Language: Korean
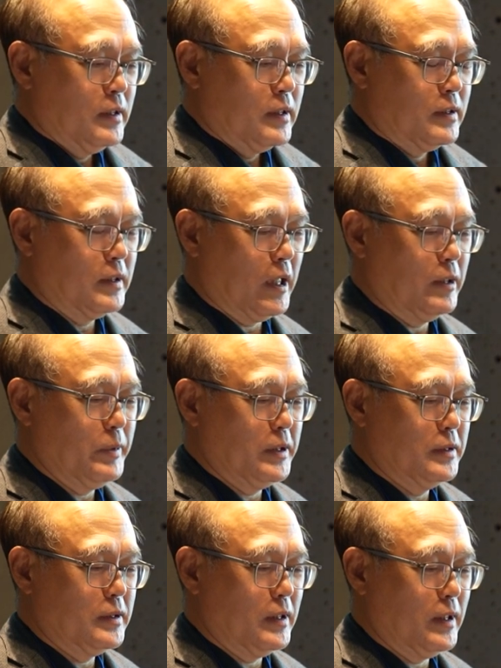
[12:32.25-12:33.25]
그 다음에
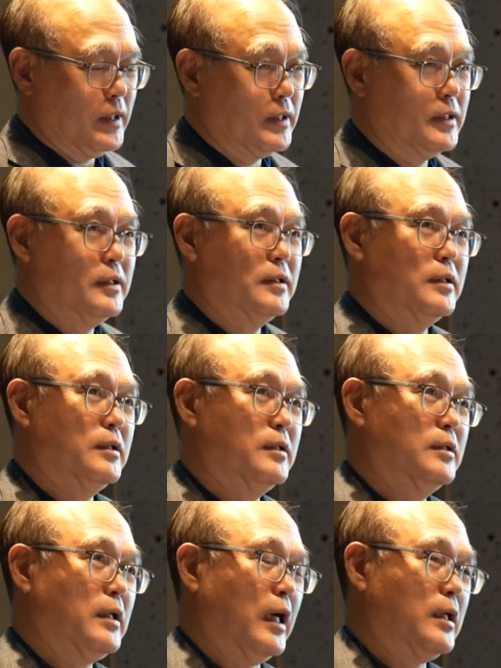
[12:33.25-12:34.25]
이제
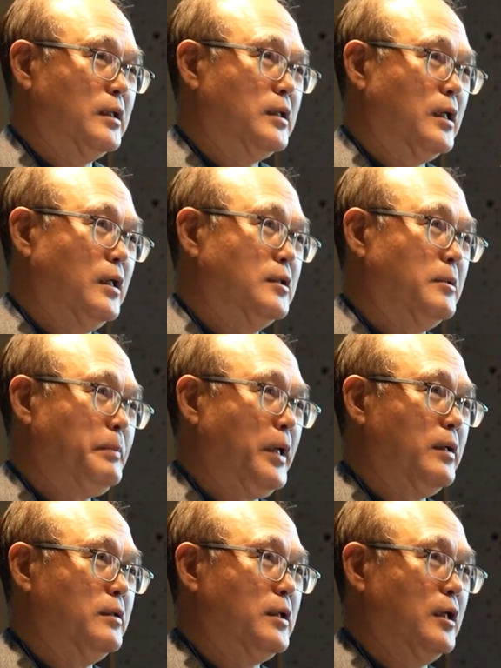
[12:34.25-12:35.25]
그 아까 제가 이제
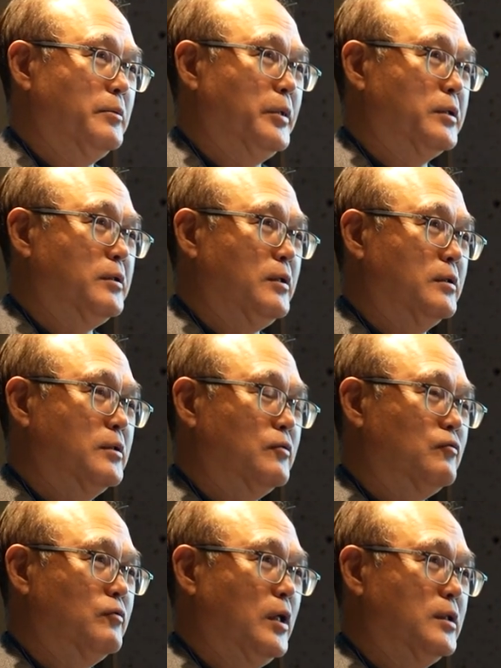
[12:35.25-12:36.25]
패러다임에서 이제
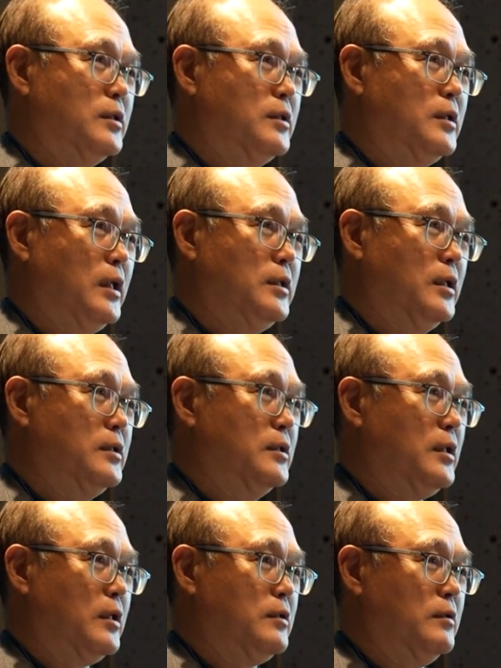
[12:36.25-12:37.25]
두 가지를 하나는
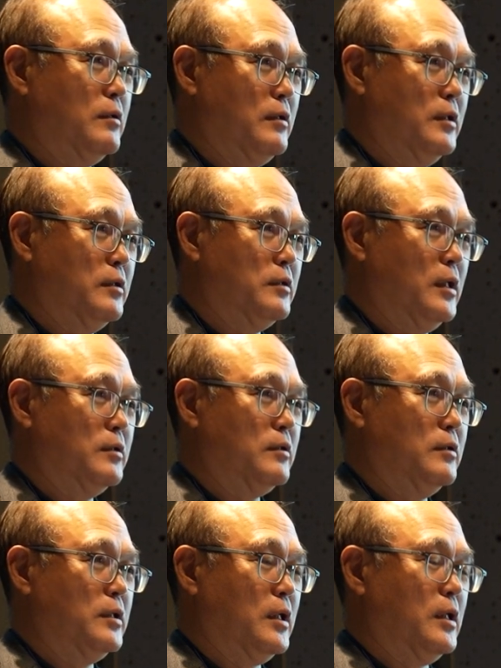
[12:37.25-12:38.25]

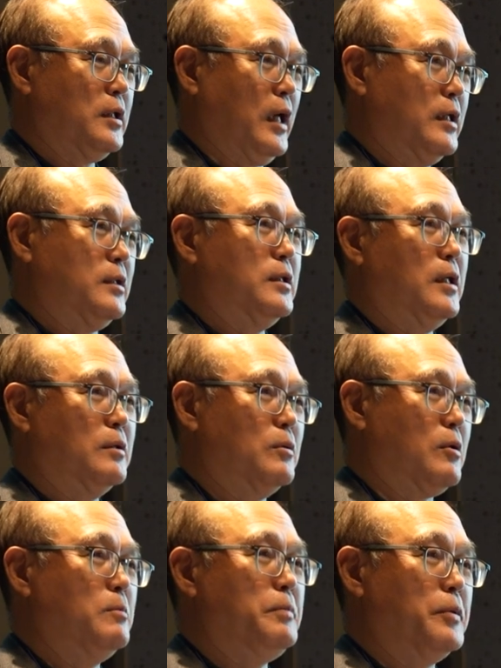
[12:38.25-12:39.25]
테크놀로지에서 제가 객체하고
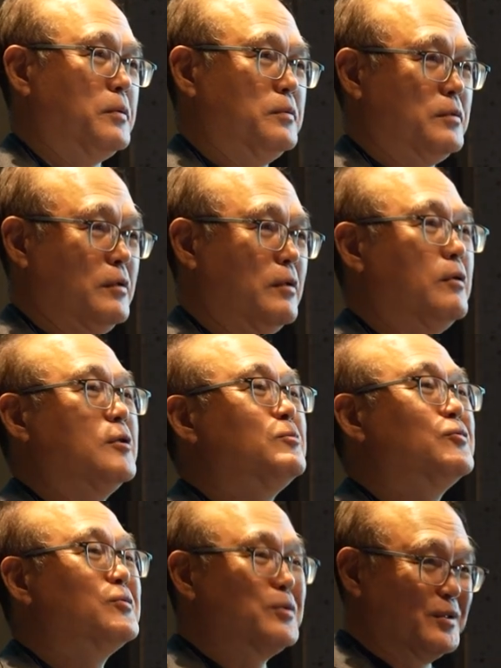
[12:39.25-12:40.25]
컴포넌트를 거의
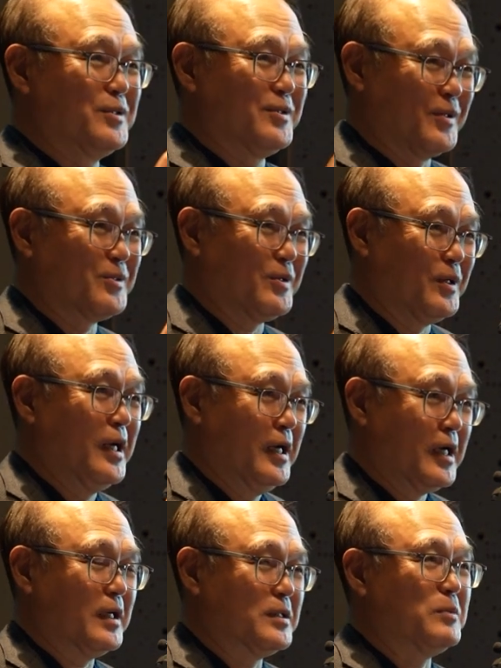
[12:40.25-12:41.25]
뭉뚱그려서
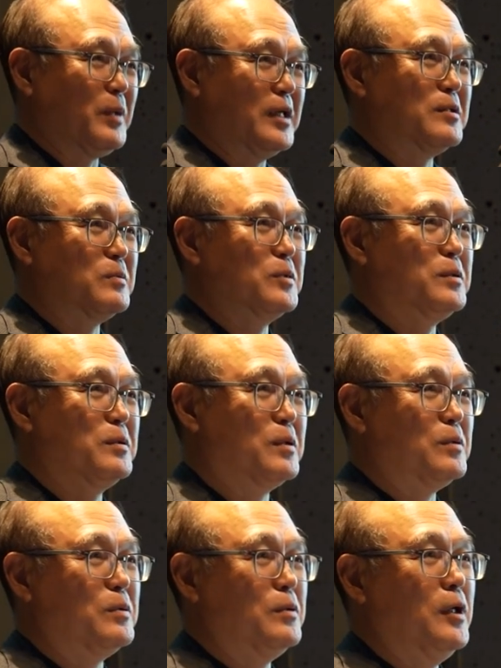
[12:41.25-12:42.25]
같이 말씀을
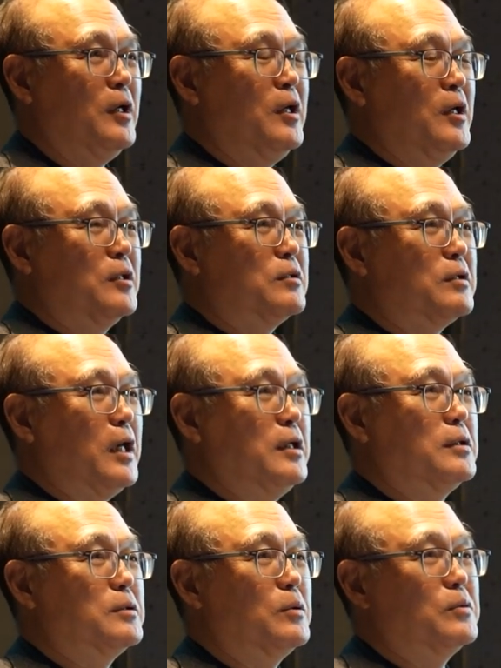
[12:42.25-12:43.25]
드렸고 저
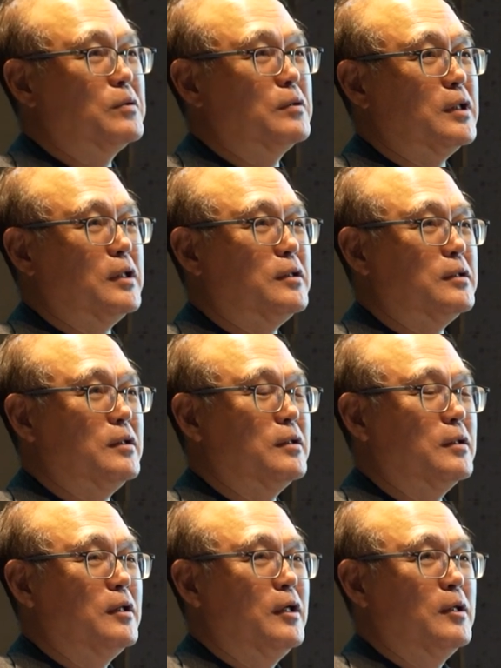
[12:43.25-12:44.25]
개인적으로는
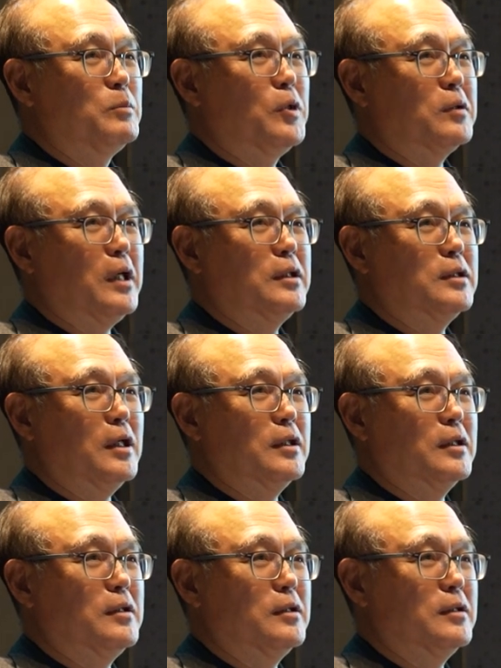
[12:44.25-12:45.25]
사실은 뭐
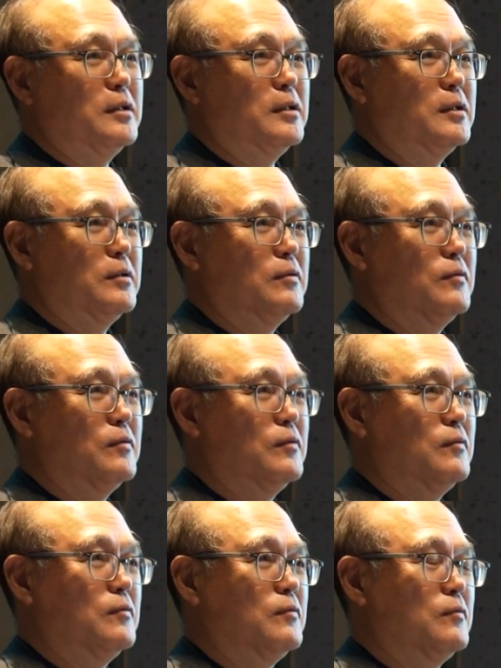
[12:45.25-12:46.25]
굉장히 그
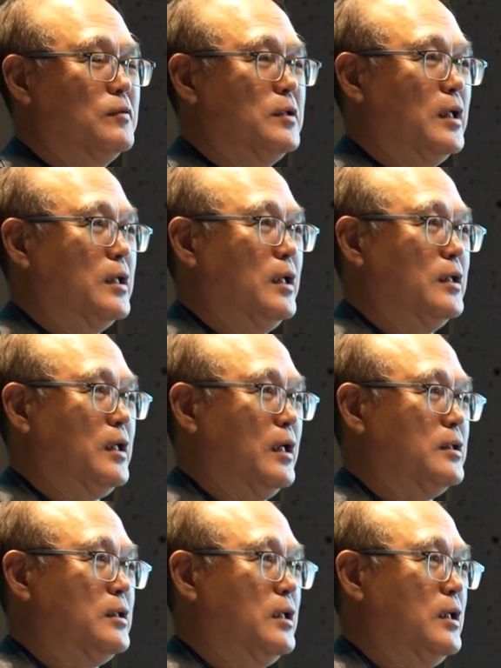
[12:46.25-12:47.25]
우리나라의
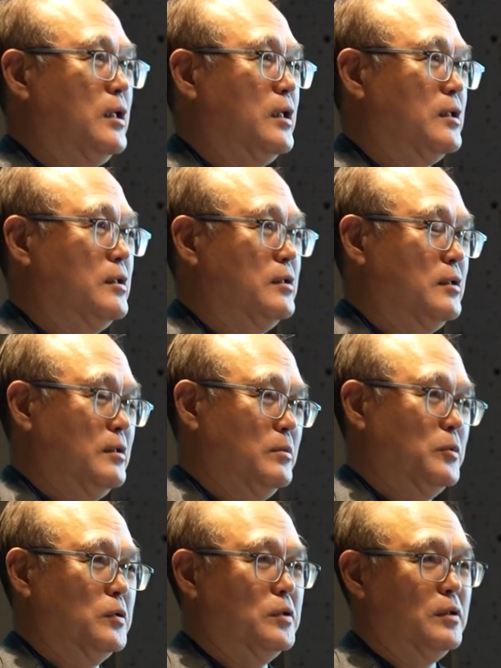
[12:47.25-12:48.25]
객체 그
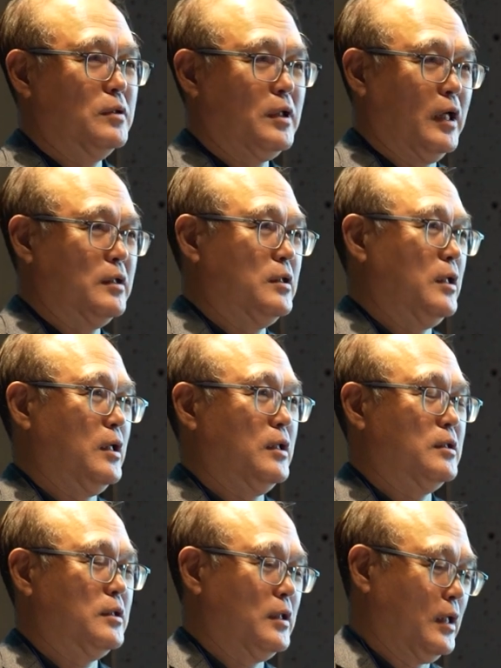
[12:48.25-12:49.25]
뭐죠
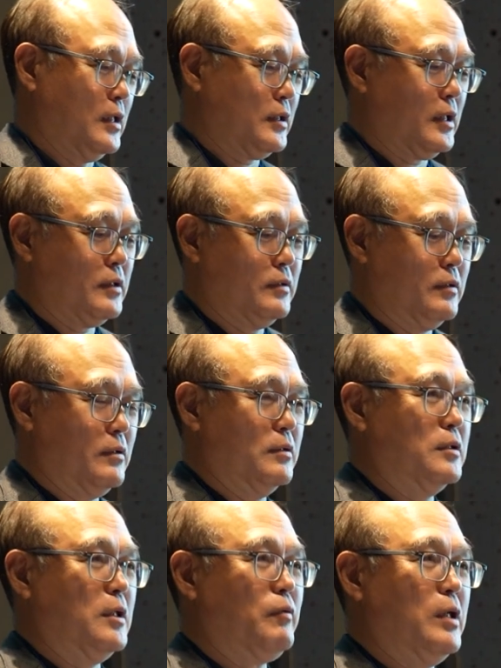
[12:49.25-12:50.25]
객체 지향
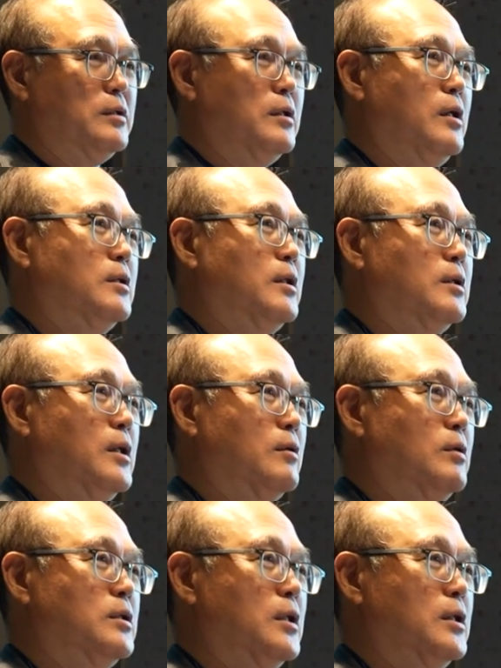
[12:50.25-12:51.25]
테크놀로지가 활성화된데
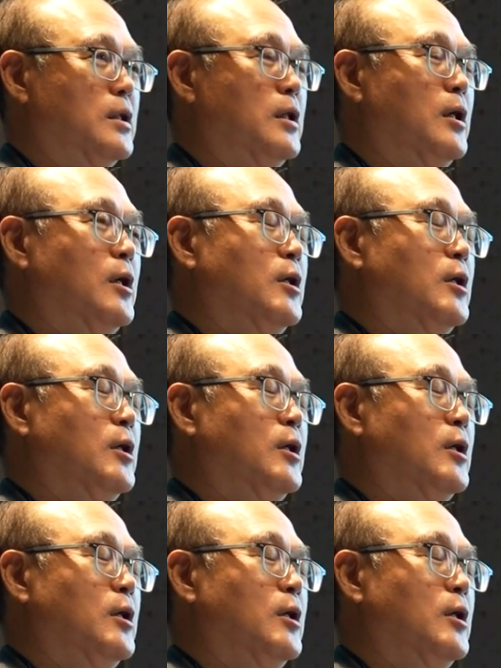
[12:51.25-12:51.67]
굉장히